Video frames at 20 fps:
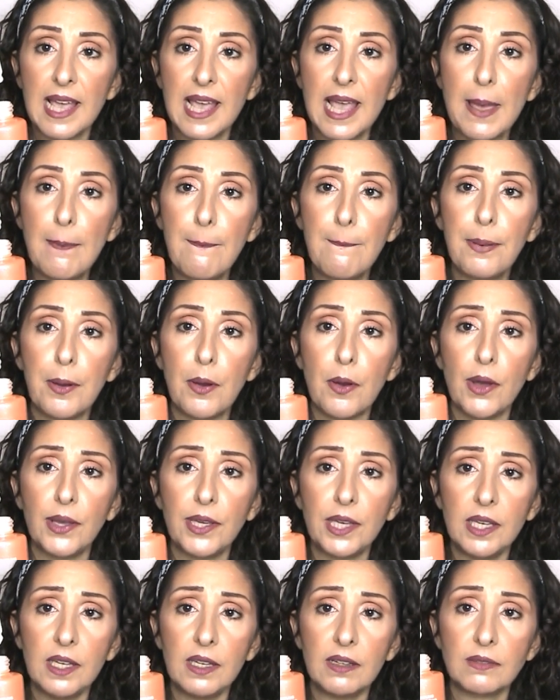E
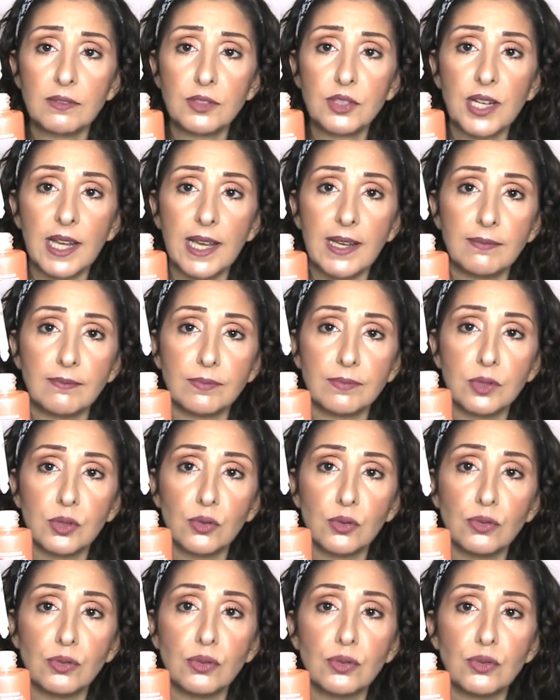poi, cioè,
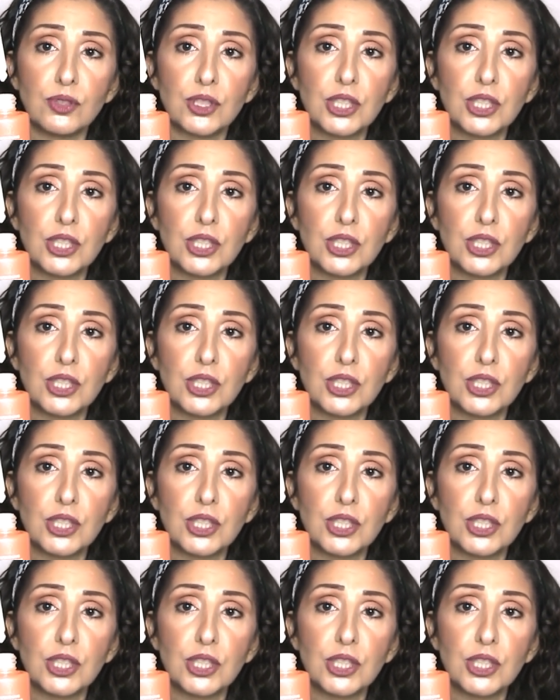no, non